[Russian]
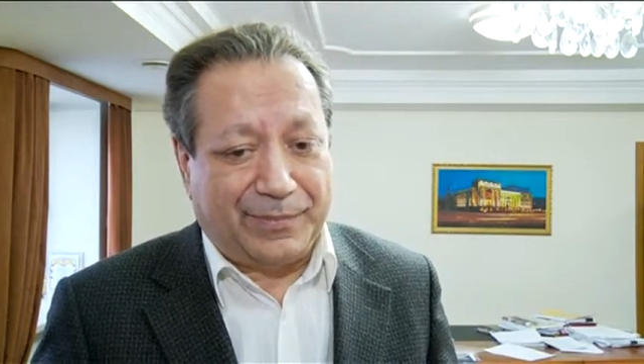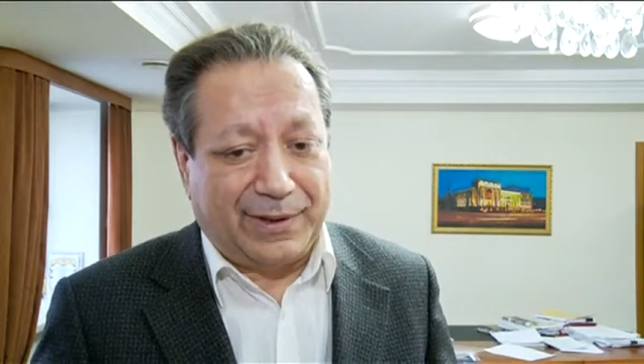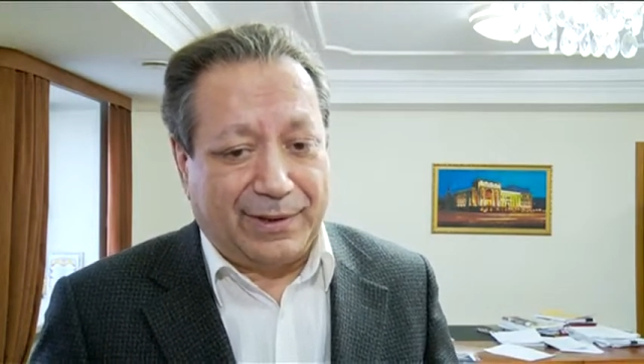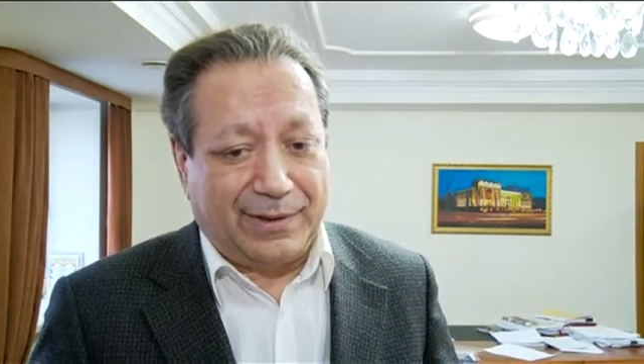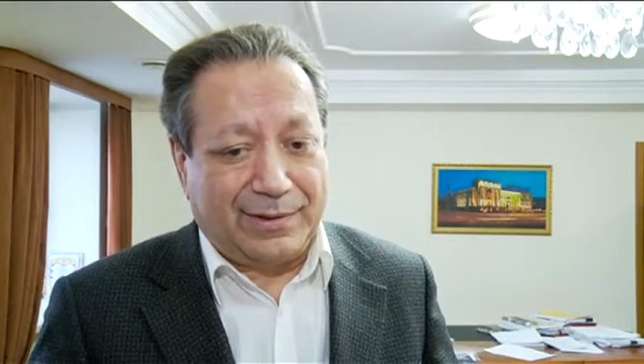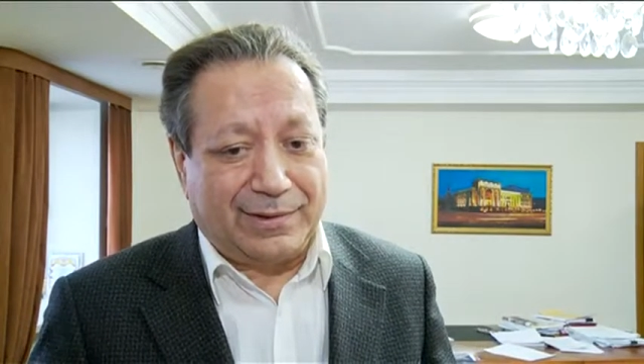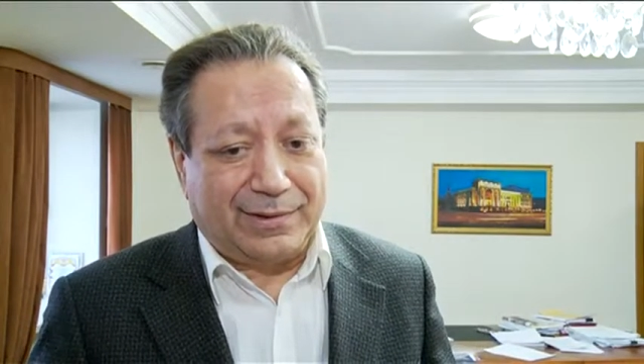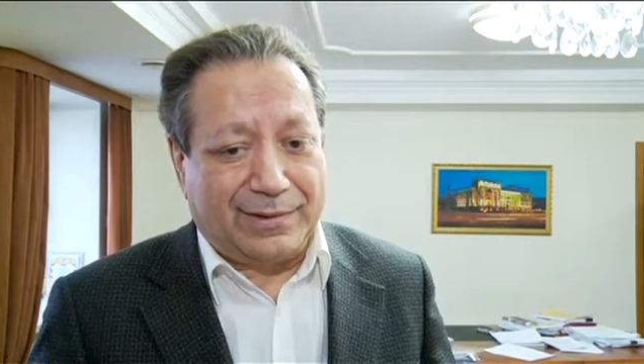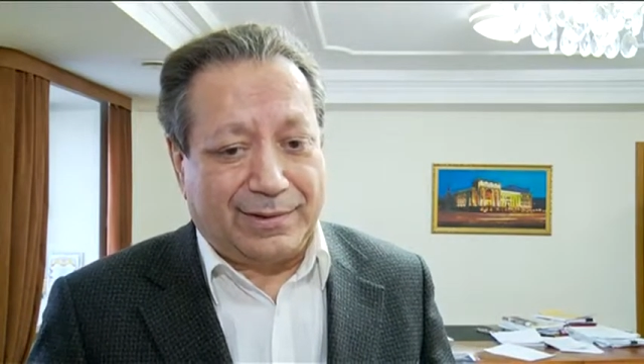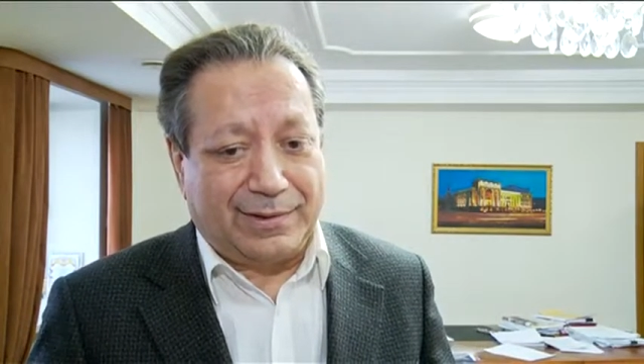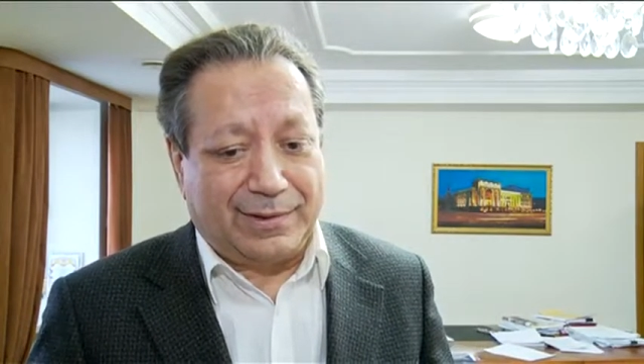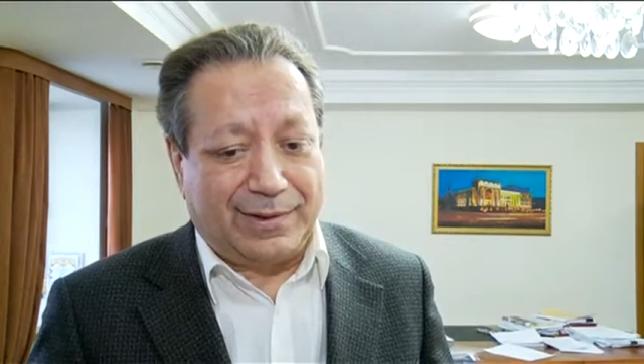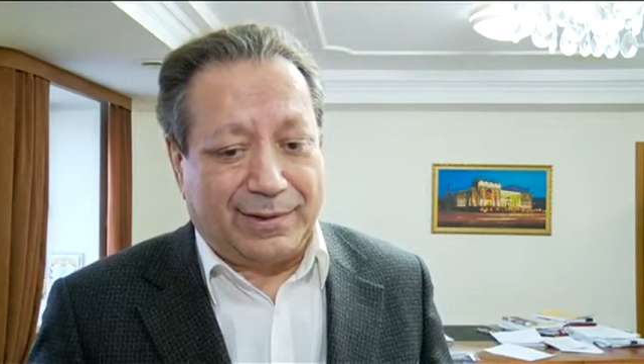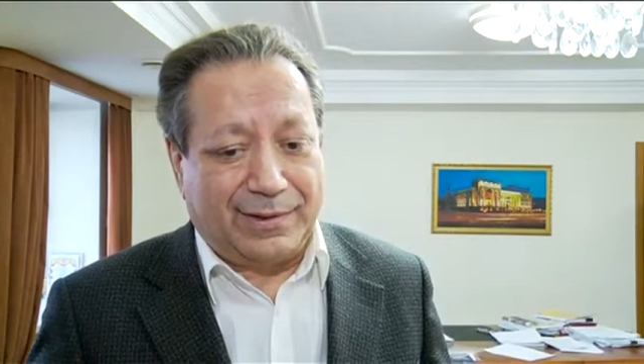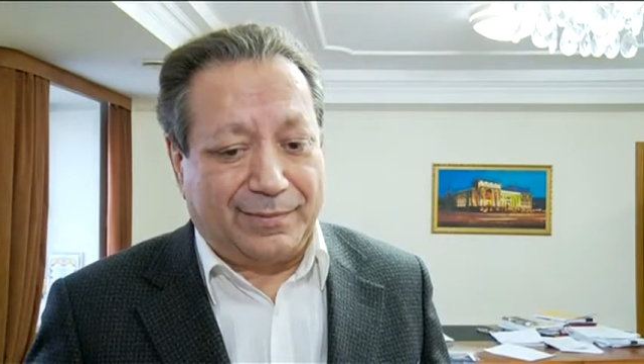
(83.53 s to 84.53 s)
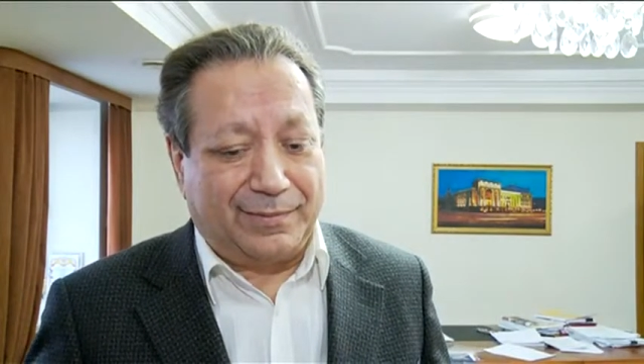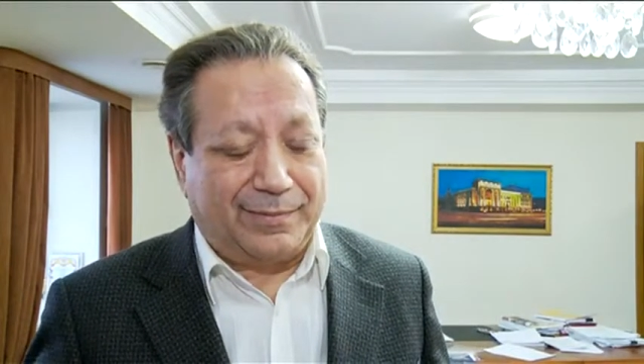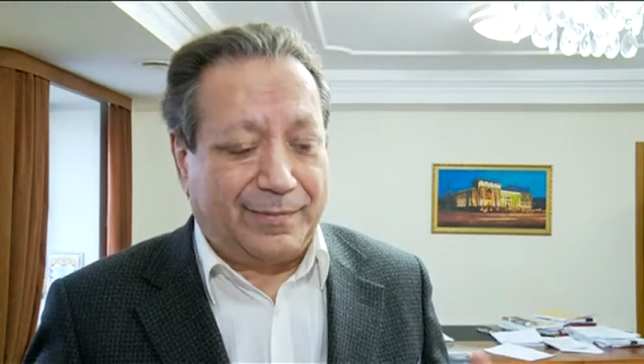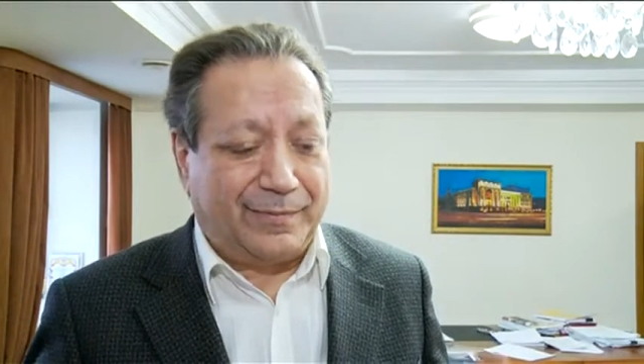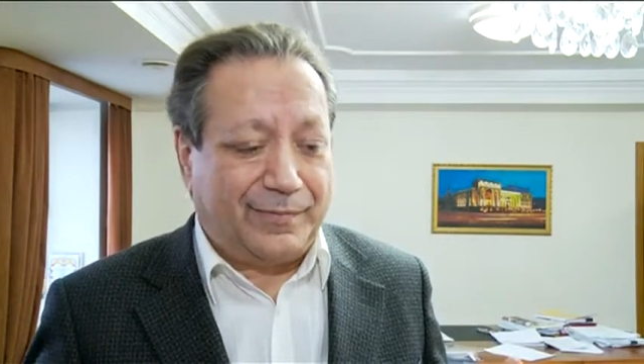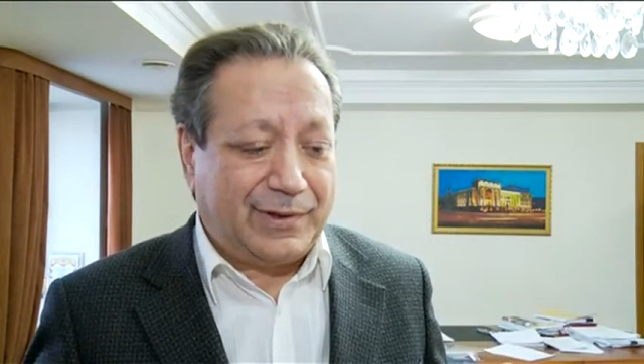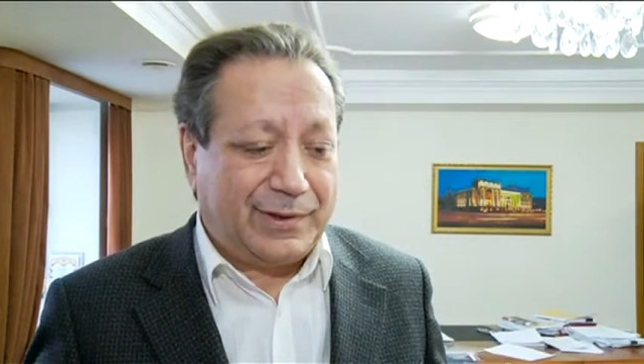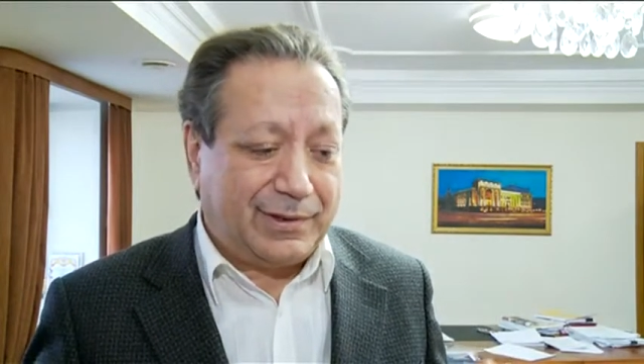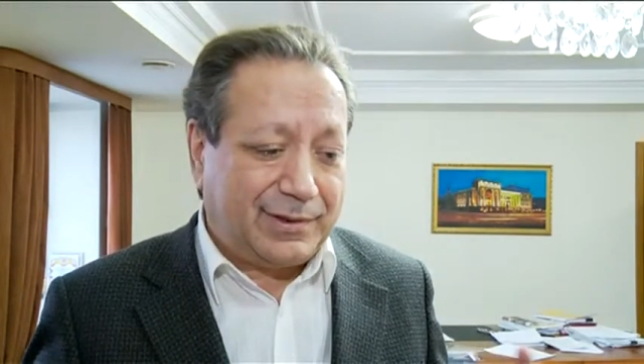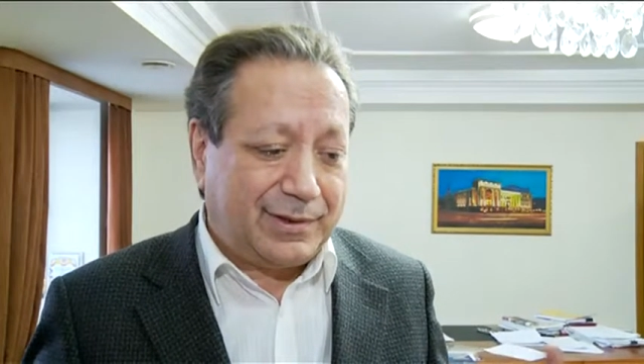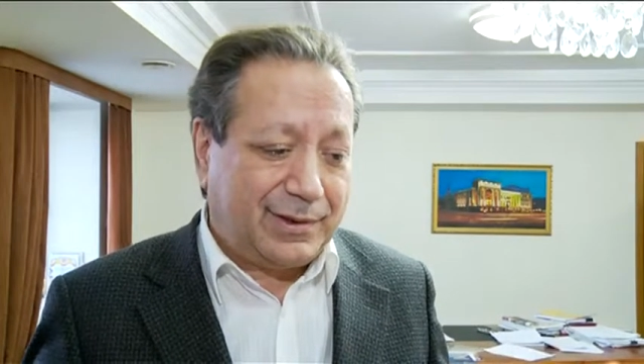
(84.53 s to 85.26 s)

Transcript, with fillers: с, выйдет